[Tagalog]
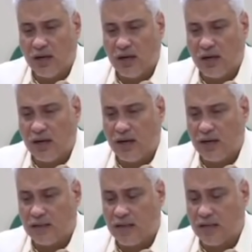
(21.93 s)

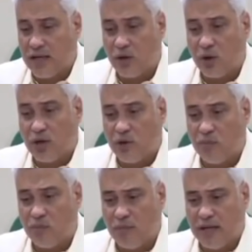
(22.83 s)
Uh, narinig ko lang
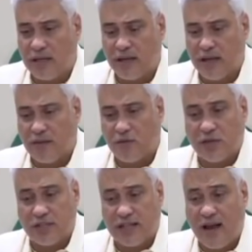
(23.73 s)
yung balita na yan through
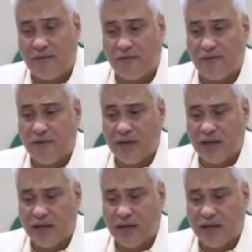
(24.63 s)
the staff.